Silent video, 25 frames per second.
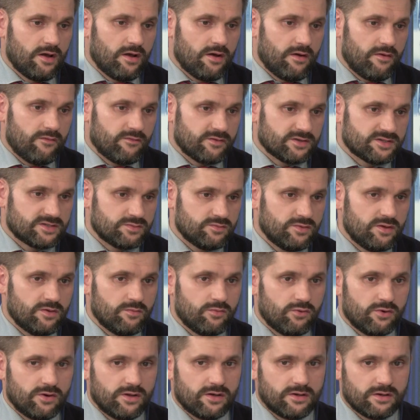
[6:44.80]
8,
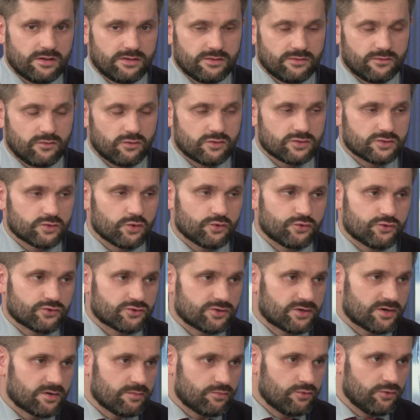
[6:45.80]
более 200
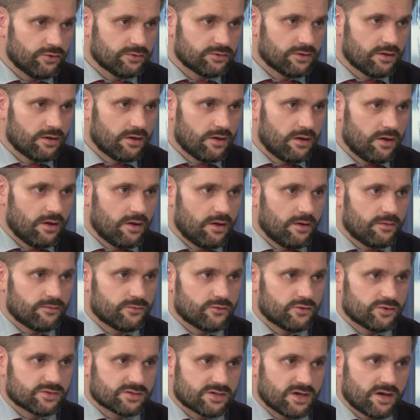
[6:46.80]
уже работ.
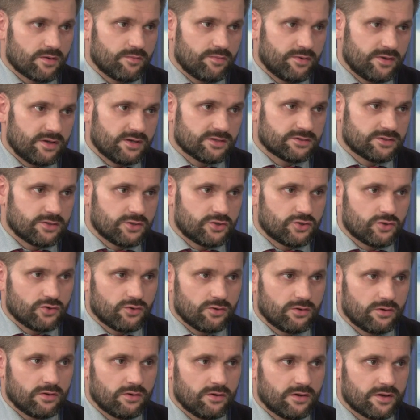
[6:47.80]
То есть как бы есть
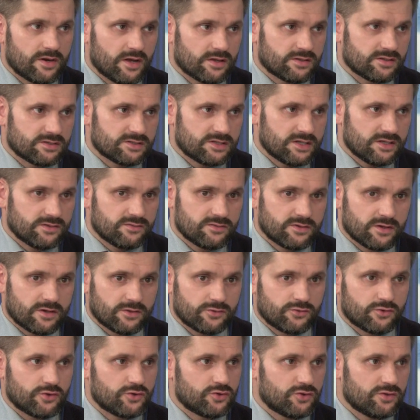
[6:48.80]
еще ряд исследований,
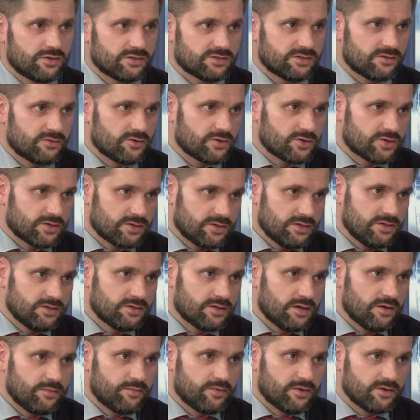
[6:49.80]
которые еще не завершены,
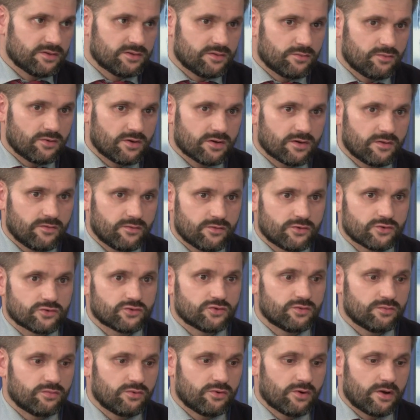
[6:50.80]
да, поэтому я говорю,
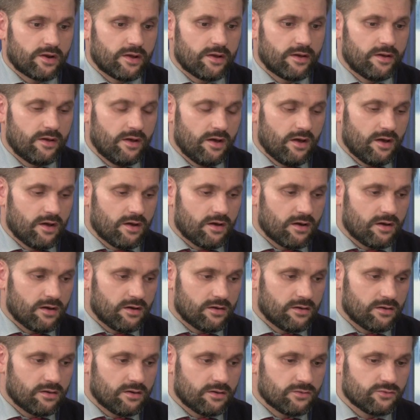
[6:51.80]
что более.
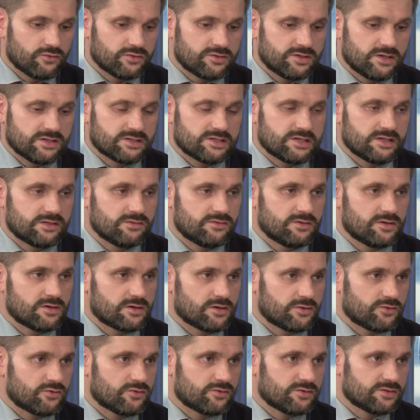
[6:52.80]
А, Но ну, те исследования,
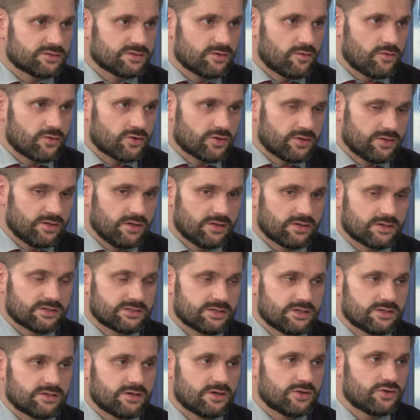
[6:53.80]
которые у нас завершены, это,
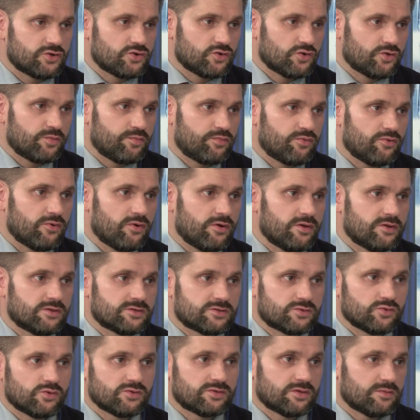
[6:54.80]
кстати, отчет по
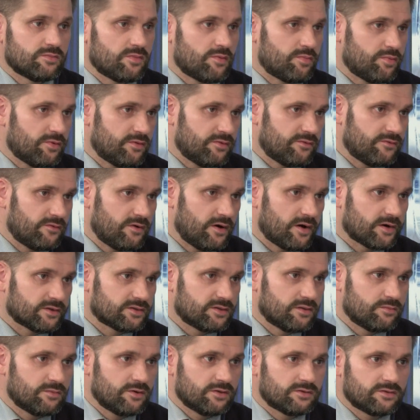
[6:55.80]
инсультам и по
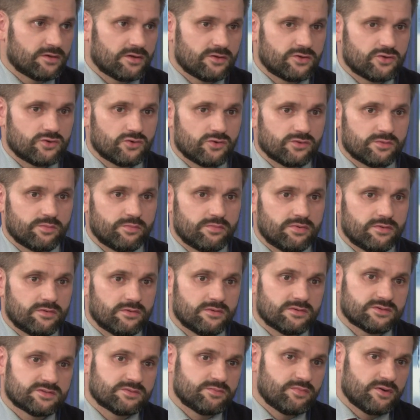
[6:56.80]
инфарктам, это отчет
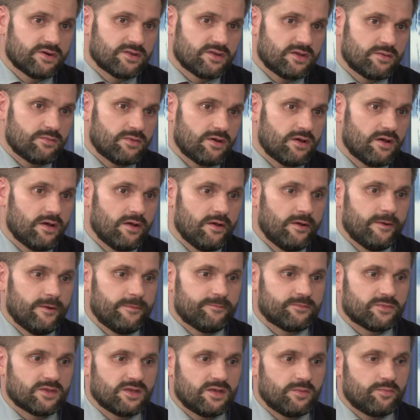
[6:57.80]
э, с больными
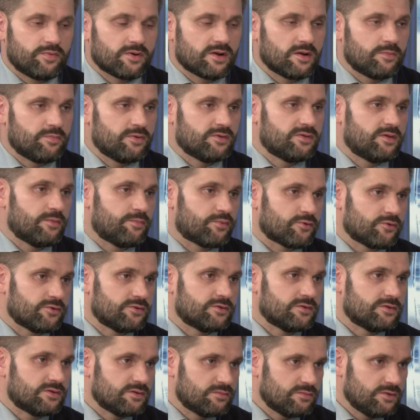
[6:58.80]

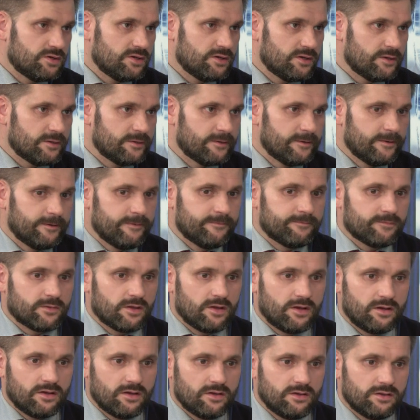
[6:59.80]
гиперлипидопроидодемией.
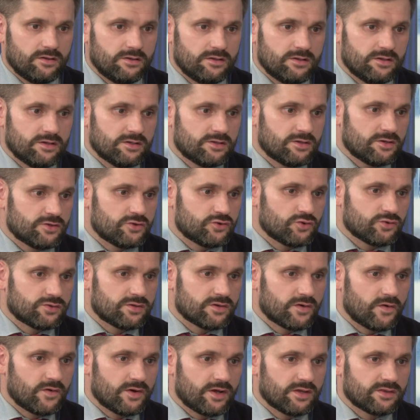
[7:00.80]
Э, и эти
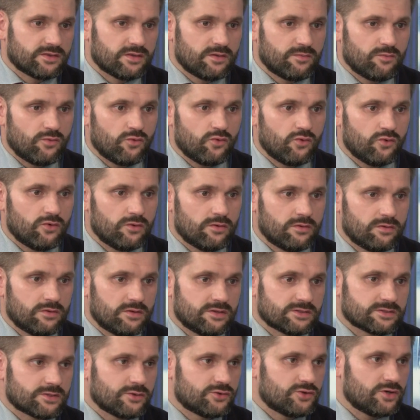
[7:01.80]
отчеты говорят нам о
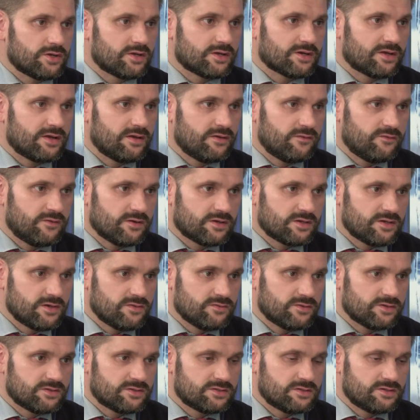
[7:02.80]
исключительной
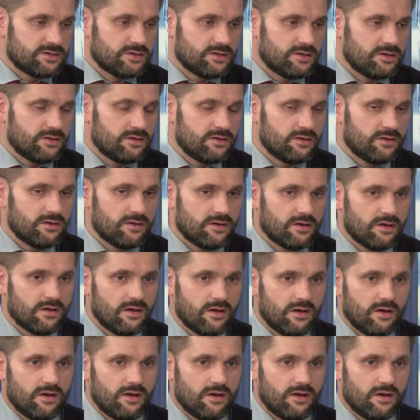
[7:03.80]
эффективности и